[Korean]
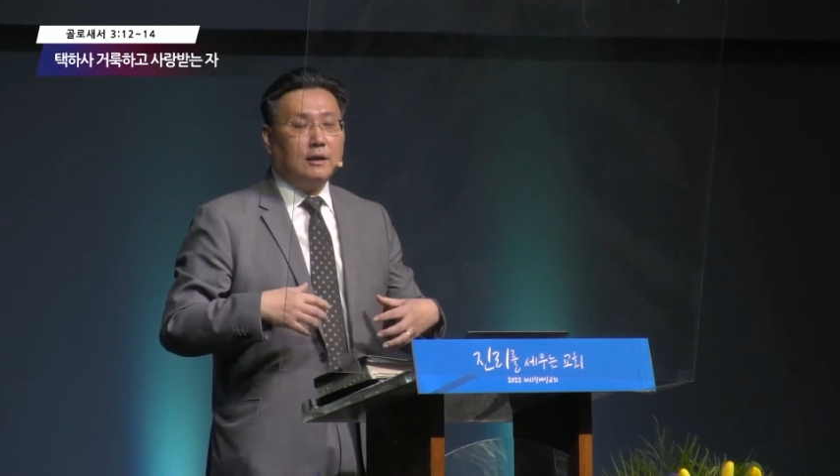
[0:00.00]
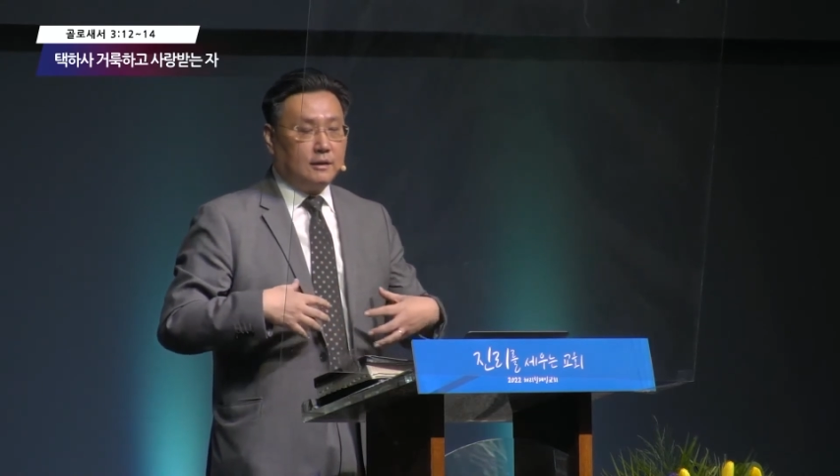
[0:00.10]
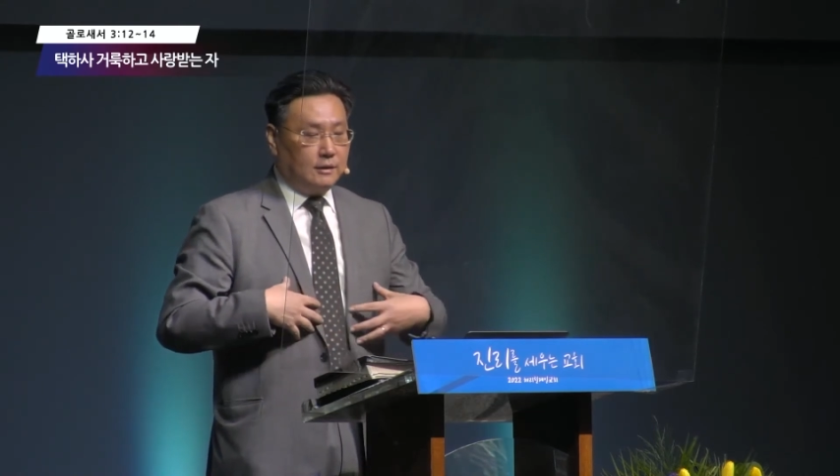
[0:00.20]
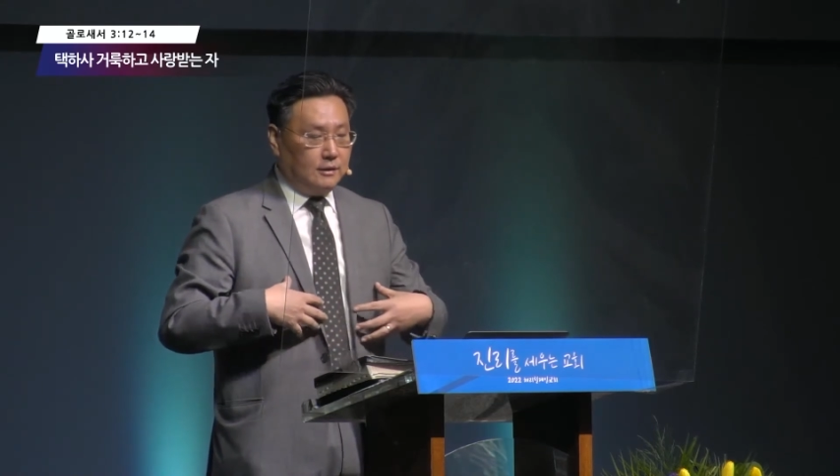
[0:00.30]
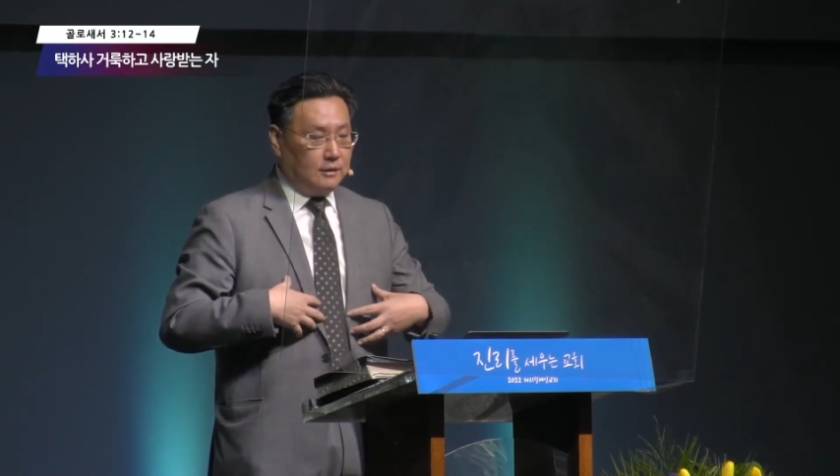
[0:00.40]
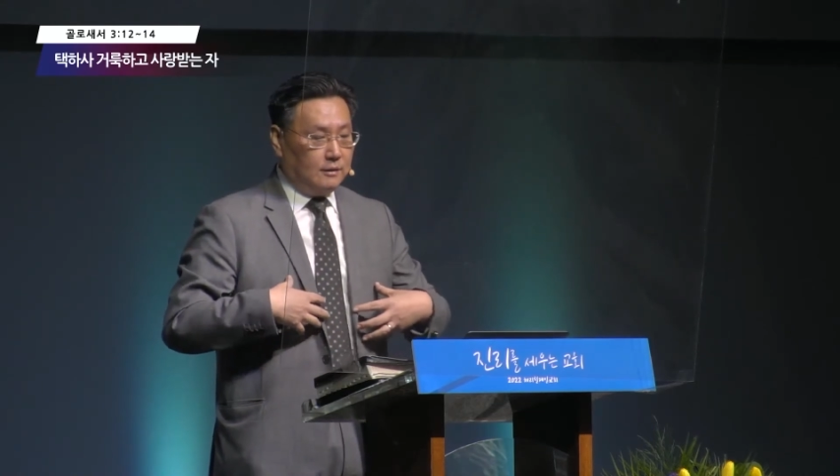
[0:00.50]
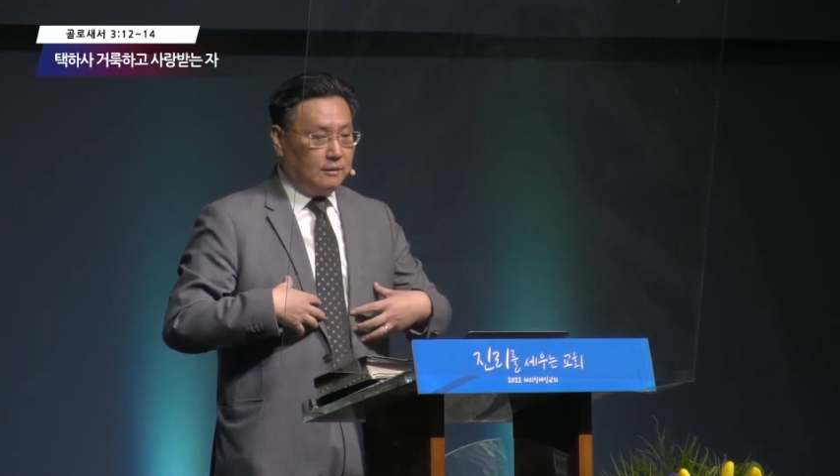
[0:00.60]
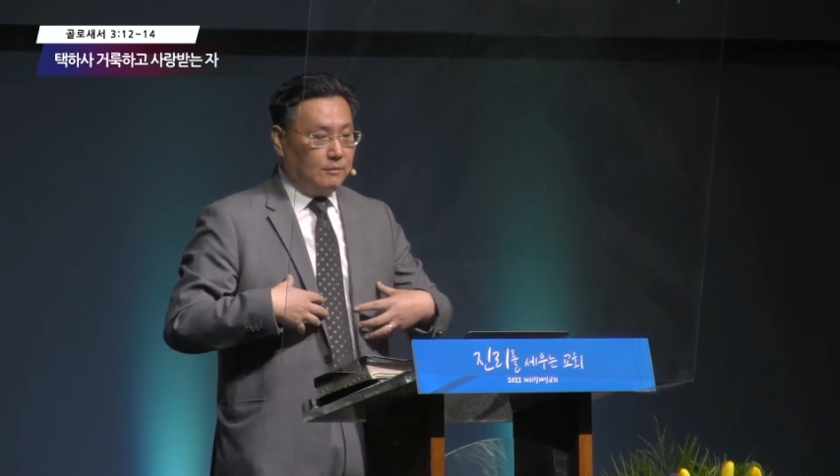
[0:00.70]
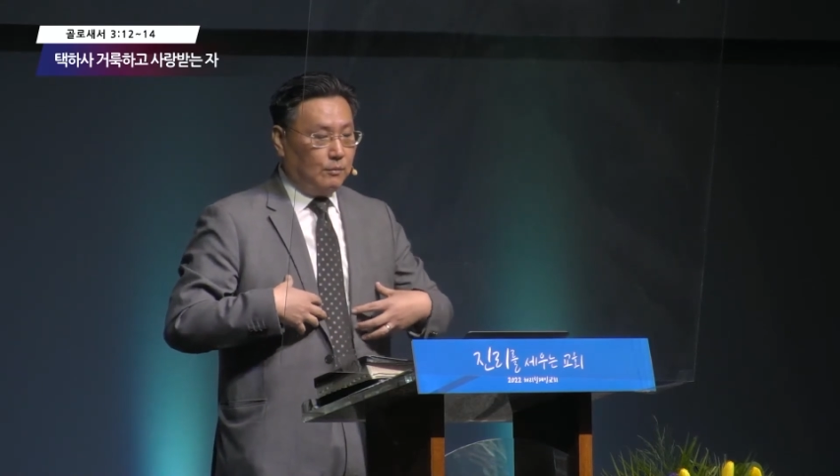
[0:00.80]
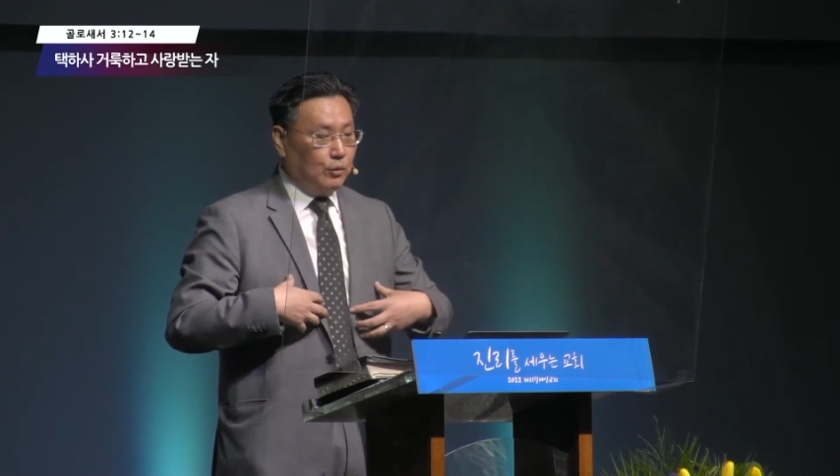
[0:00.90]
그
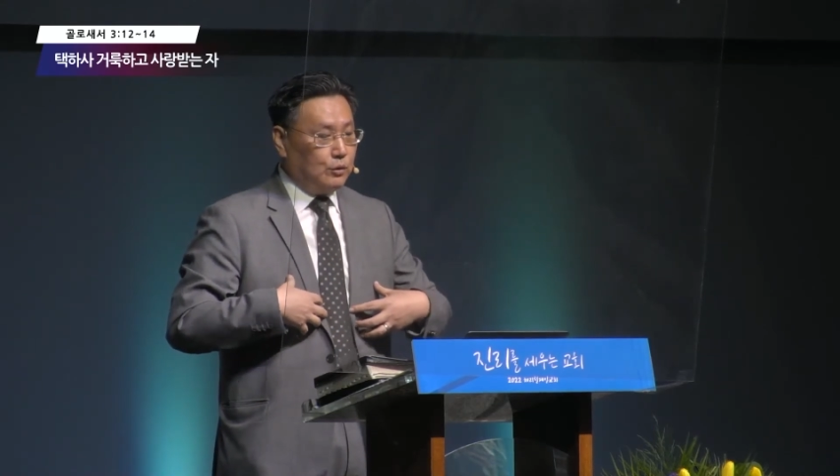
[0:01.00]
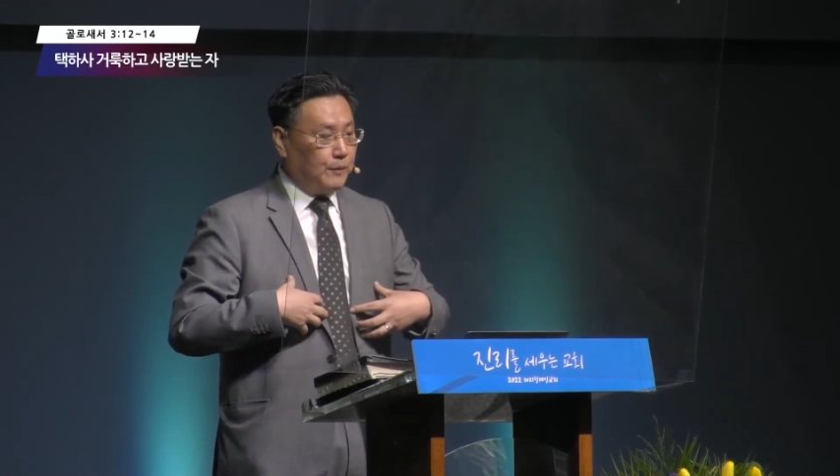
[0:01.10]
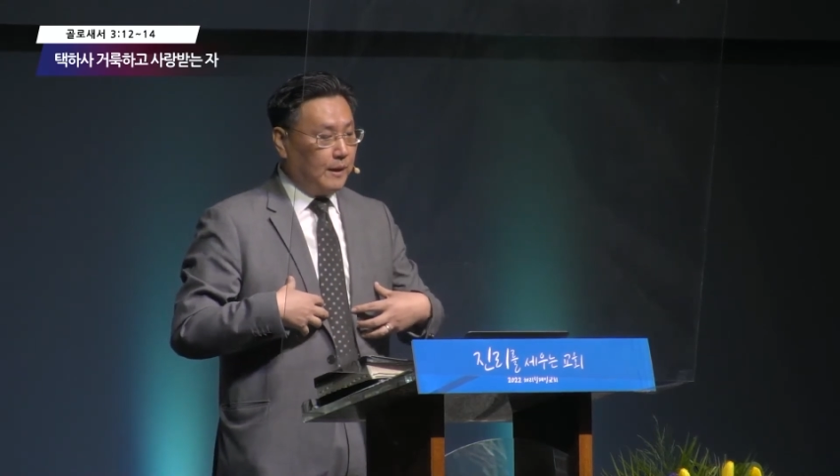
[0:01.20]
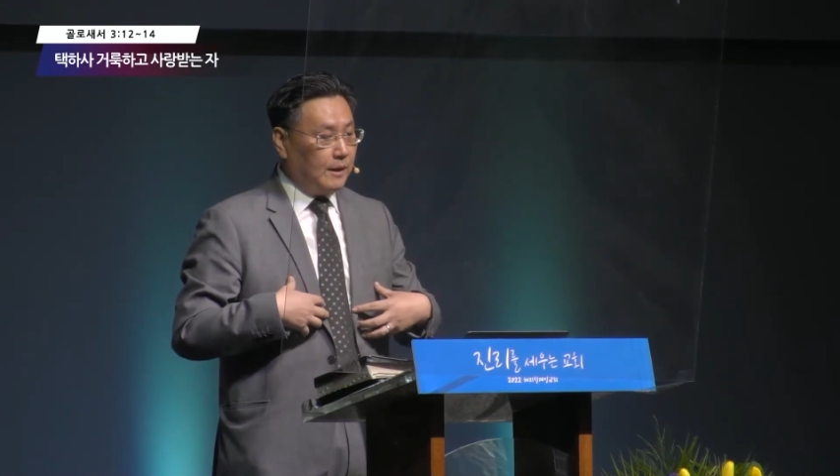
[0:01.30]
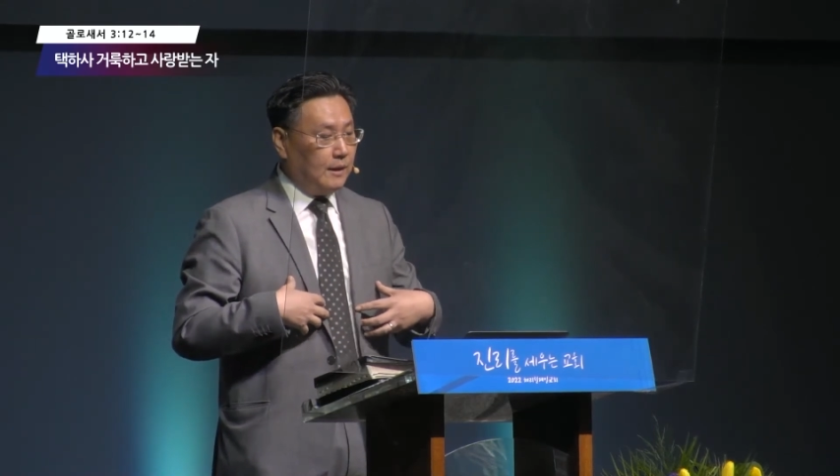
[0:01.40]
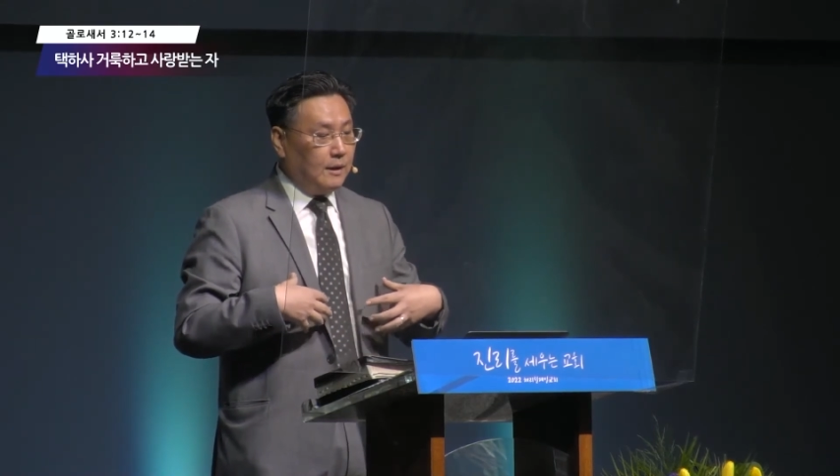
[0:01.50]
모습에